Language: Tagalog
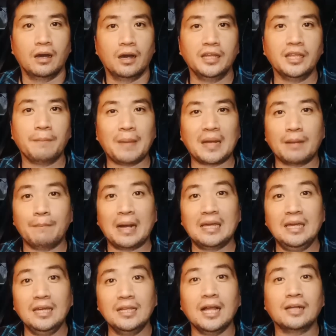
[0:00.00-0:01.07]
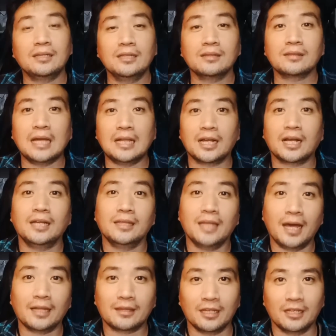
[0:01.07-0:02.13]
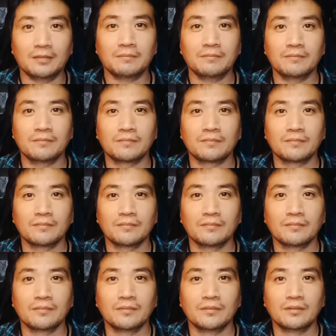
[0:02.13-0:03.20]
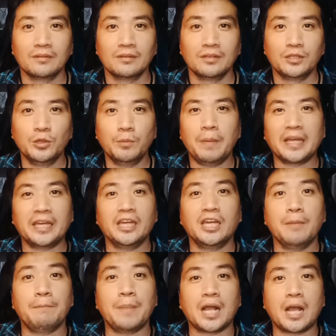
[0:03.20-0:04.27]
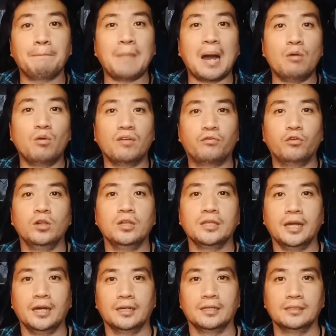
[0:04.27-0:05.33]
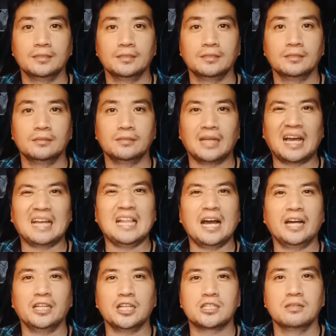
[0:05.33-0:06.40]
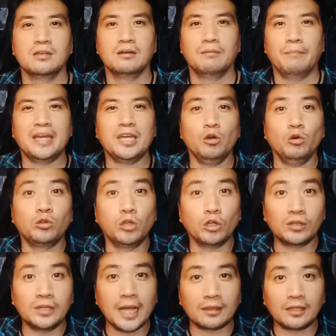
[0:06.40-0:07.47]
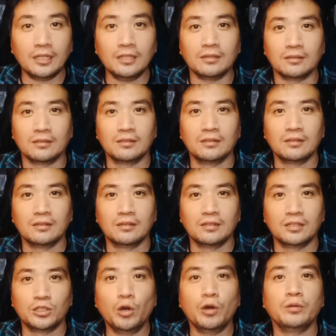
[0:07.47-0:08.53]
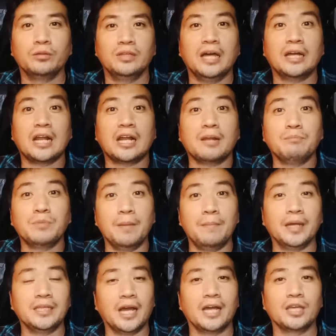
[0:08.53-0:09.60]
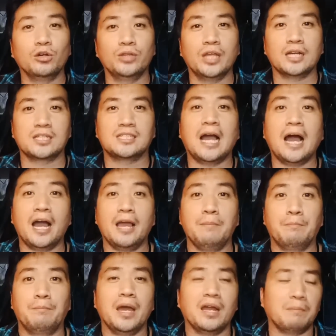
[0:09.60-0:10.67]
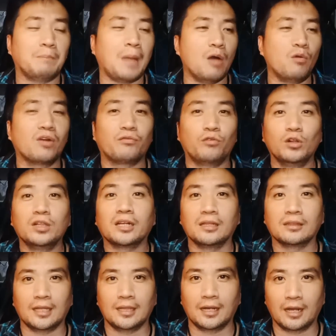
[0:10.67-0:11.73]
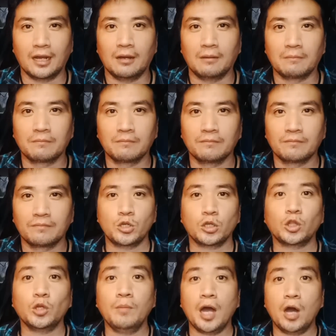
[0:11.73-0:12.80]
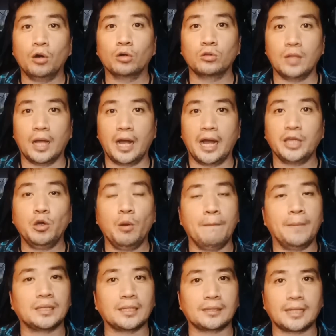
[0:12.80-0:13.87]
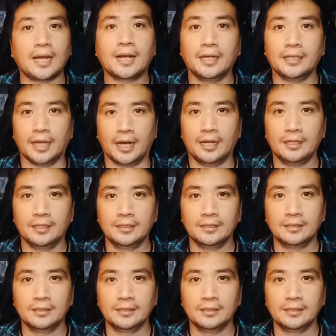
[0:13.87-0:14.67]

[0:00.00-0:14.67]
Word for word: Hana para mahila din talaga natin yung pagiging pagka-powerful niya. Na kailangan is may udlot natin. Yung nararamdaman niya ngayon na siya ay very powerful rin talaga. So ito mga utula, ngayong matatag ka na,